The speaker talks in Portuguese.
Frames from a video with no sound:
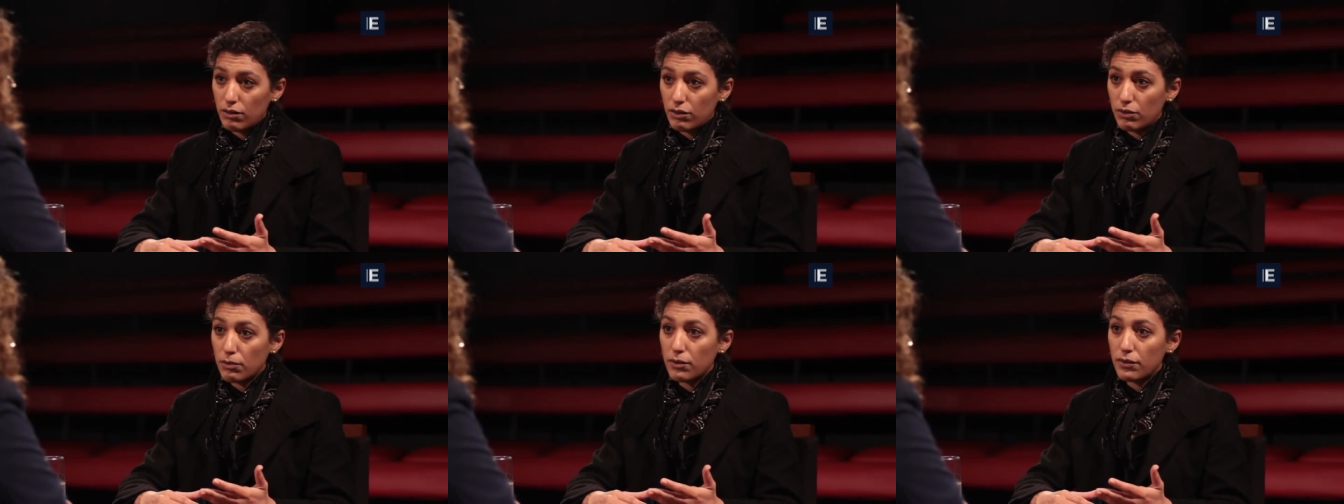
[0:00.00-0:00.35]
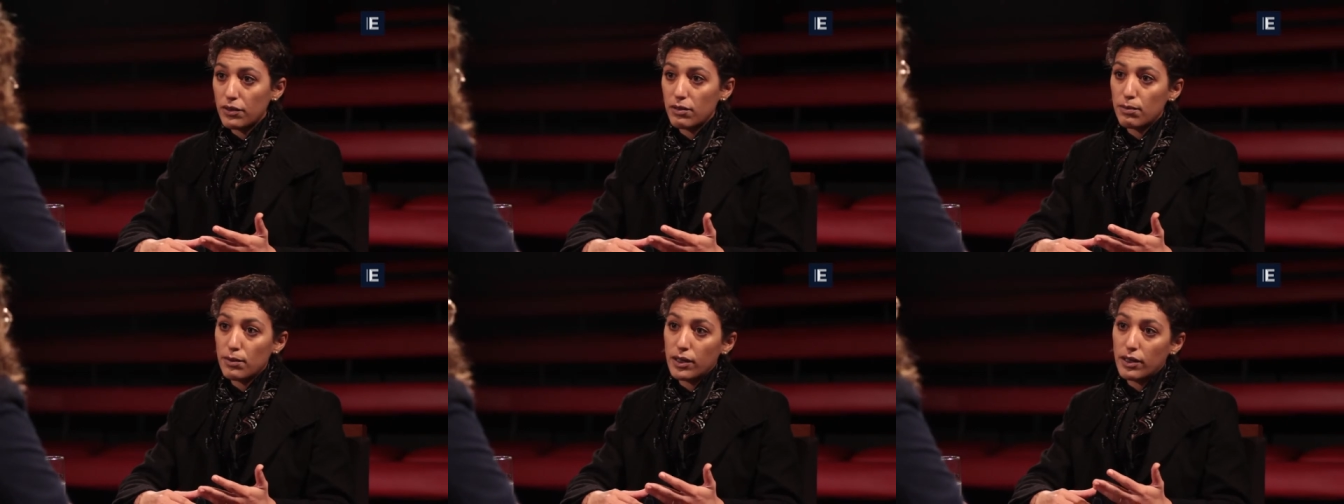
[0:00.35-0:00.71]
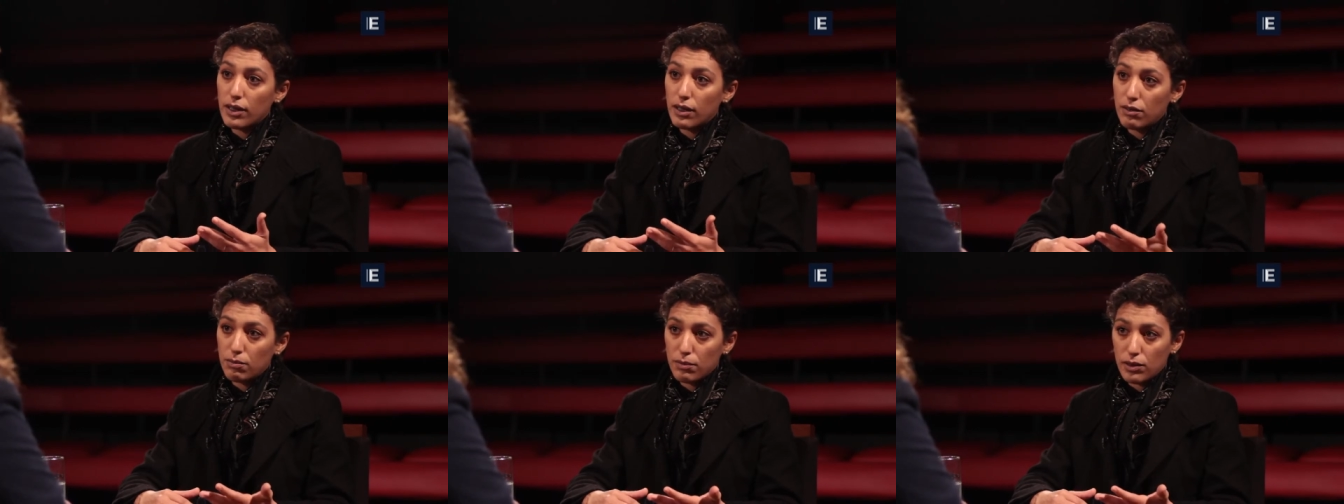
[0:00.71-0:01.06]
de uma
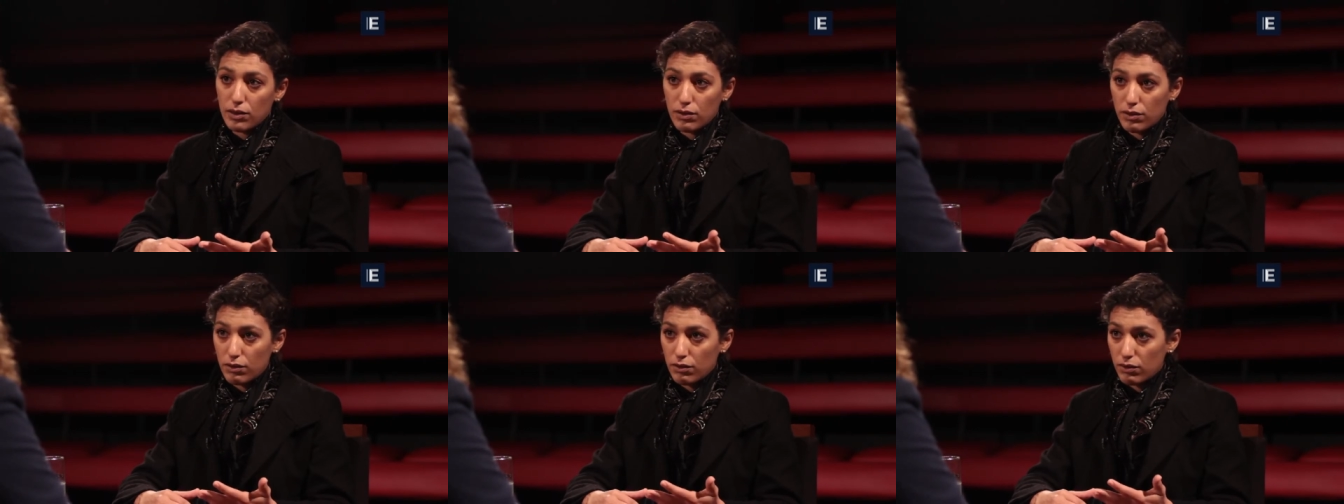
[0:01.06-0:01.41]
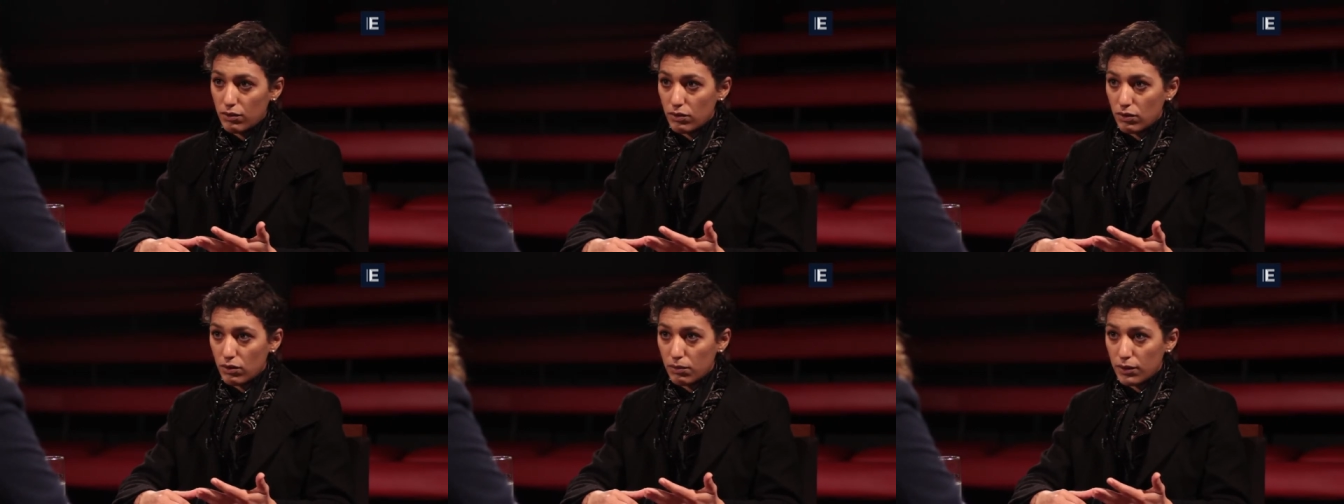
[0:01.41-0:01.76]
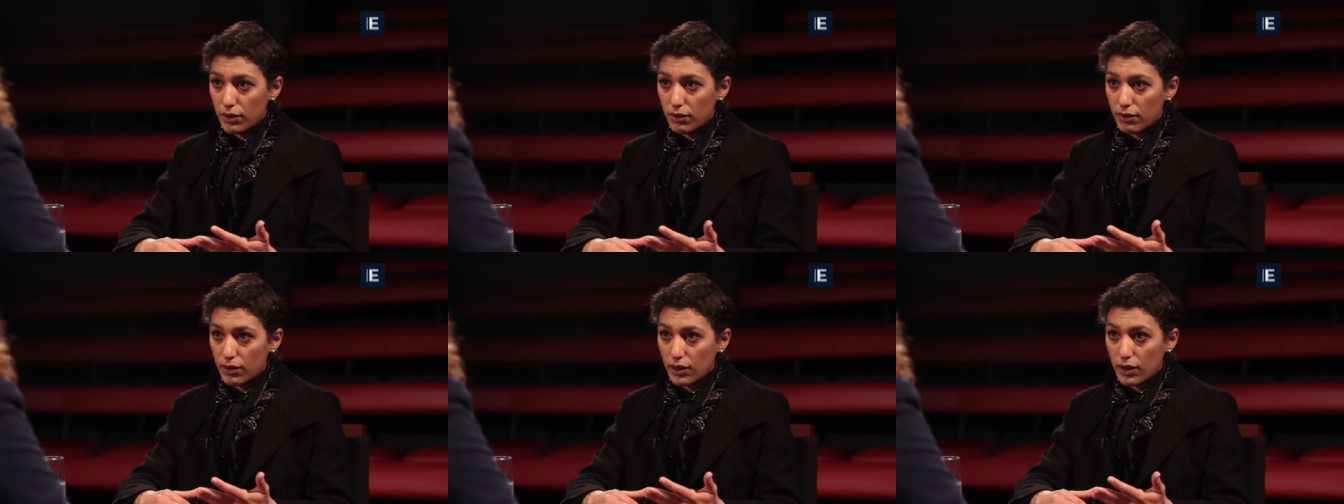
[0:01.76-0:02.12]
visibilidade maior dos
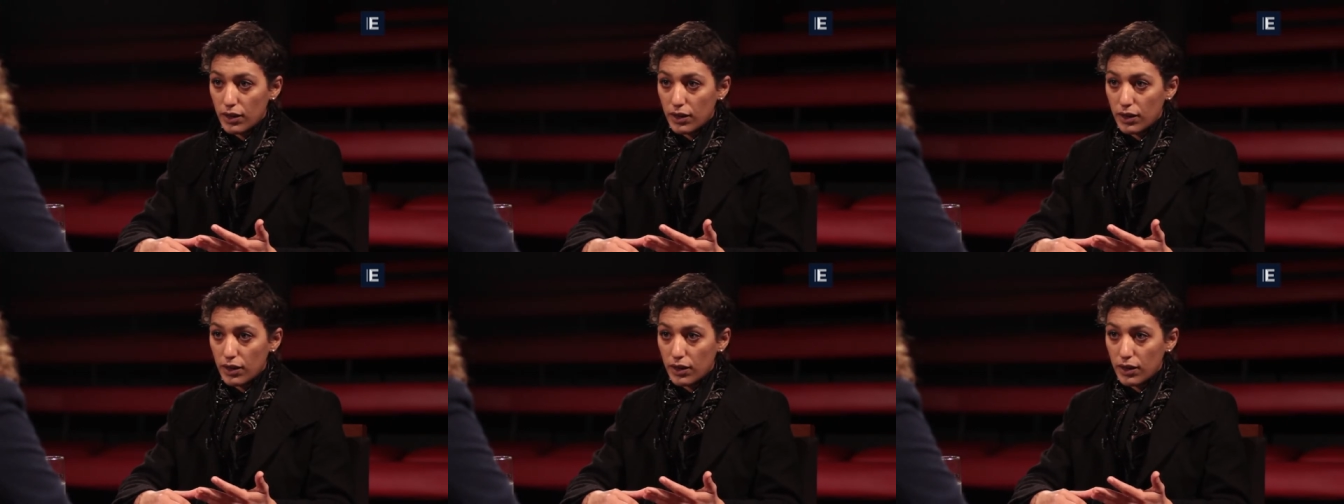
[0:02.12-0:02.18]
homens, né?